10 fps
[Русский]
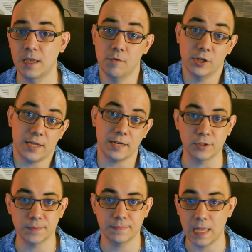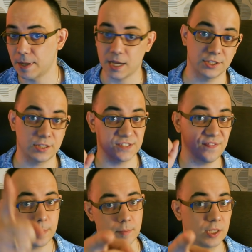Вот так вот. А пока что с
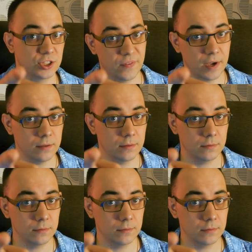вами был H2.